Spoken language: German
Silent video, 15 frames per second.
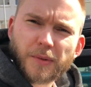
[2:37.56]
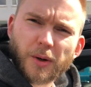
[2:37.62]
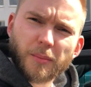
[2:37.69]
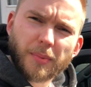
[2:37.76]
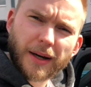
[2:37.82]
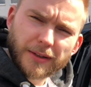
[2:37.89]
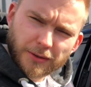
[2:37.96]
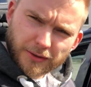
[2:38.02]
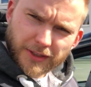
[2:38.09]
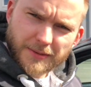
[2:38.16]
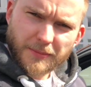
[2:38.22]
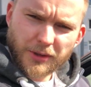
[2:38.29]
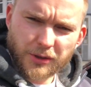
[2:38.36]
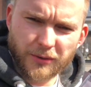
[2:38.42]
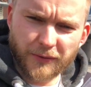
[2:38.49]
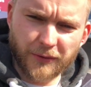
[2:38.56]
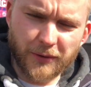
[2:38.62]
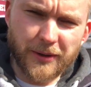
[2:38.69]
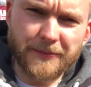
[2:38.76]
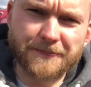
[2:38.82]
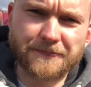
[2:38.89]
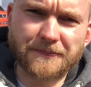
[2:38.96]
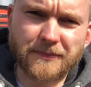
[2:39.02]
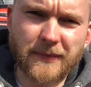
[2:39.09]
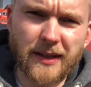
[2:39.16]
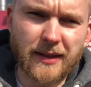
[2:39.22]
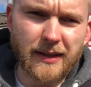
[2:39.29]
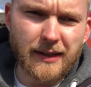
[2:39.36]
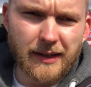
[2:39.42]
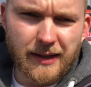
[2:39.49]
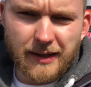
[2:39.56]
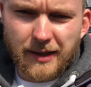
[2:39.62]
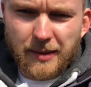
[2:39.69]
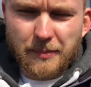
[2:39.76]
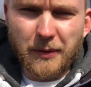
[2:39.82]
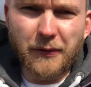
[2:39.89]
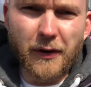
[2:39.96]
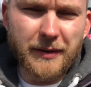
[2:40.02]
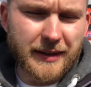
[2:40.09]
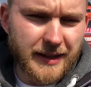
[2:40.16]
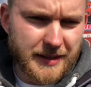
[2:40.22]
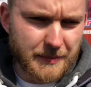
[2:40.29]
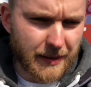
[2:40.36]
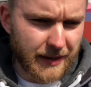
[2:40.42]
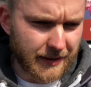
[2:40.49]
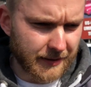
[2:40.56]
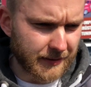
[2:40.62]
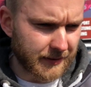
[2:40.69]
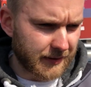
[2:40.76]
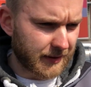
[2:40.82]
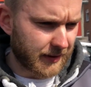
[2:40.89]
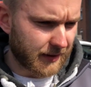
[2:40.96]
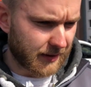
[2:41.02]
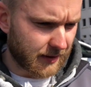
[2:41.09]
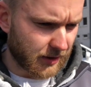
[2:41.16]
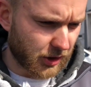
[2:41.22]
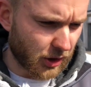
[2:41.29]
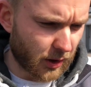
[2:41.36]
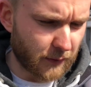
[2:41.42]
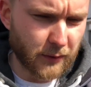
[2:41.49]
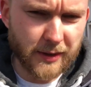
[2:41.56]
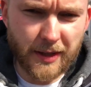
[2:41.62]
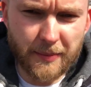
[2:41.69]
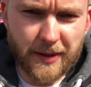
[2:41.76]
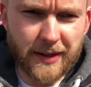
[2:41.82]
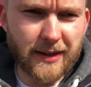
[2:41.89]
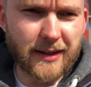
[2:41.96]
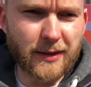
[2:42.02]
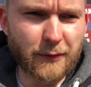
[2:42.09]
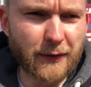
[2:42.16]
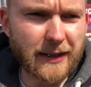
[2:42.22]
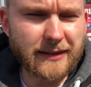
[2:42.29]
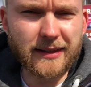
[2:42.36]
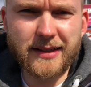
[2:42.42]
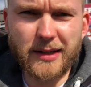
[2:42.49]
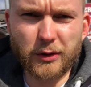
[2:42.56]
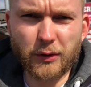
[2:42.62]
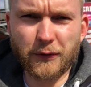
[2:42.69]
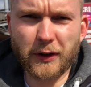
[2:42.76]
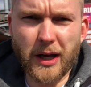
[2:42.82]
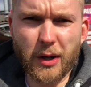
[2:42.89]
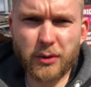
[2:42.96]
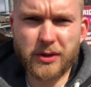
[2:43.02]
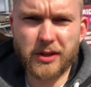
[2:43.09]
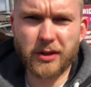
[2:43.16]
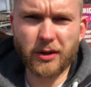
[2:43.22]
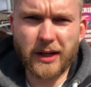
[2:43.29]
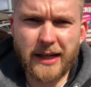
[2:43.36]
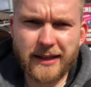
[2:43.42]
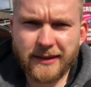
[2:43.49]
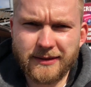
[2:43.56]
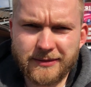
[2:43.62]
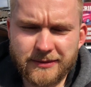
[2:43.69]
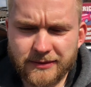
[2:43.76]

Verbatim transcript: und bereite euch das mal schön vor. Bevor wir das machen, schauen wir uns aber weiter das Auto von außen noch an.